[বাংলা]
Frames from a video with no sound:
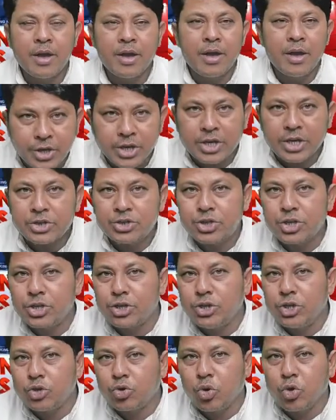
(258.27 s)
আমি দেখেছি
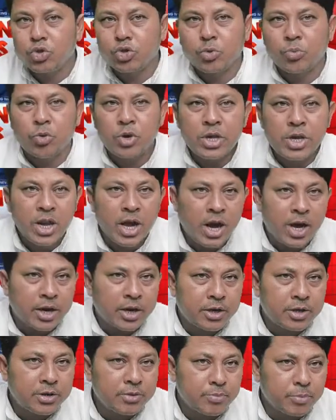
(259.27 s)
নিখোঁজ
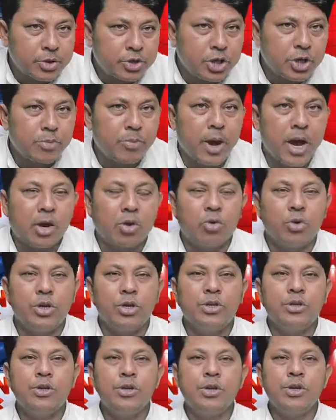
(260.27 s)
মহিলার
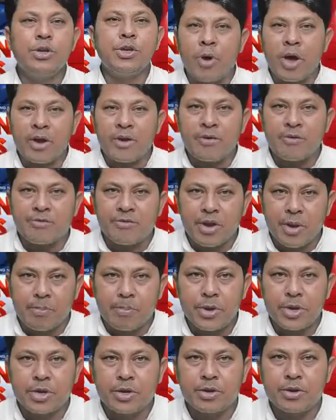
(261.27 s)
বেশিরভাগই হিউম্যান
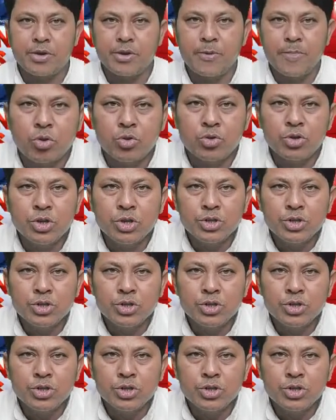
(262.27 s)
ট্রাফিক এবং